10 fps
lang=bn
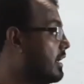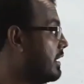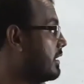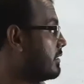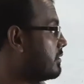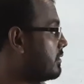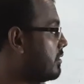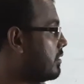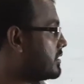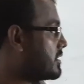আর
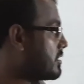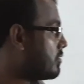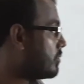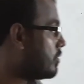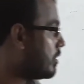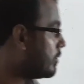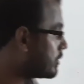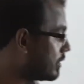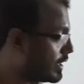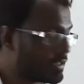চেষ্টা করব
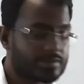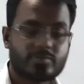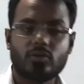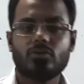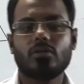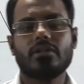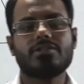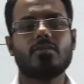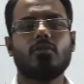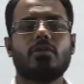অবতল লেন্স বা উত্তর
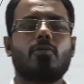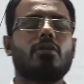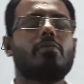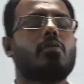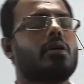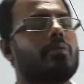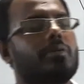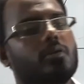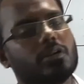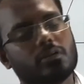লেন্সের মধ্যে প্রতিবিম্ব
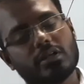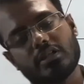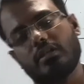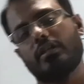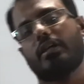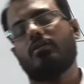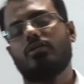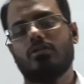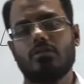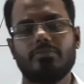কীভাবে গঠিত হয় সেটি
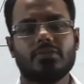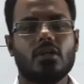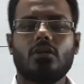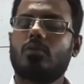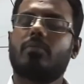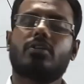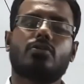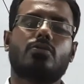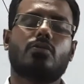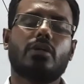দেখানোর জন্য তো আমরা
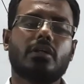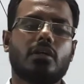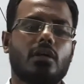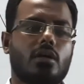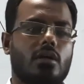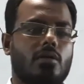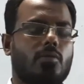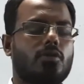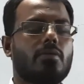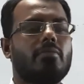শুরু করি
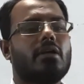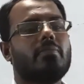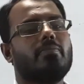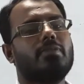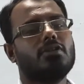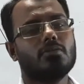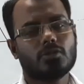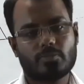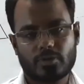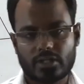প্রথমে আমরা পিজম
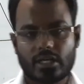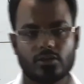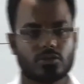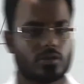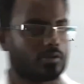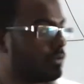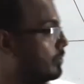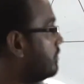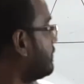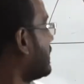সম্পর্কে আলোচনা
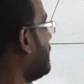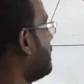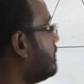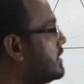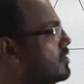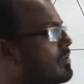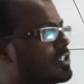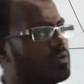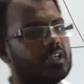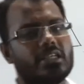করব পিজম
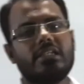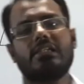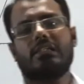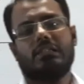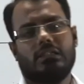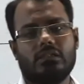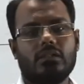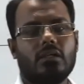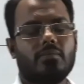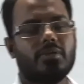আসলে কি
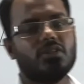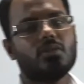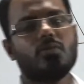পিজম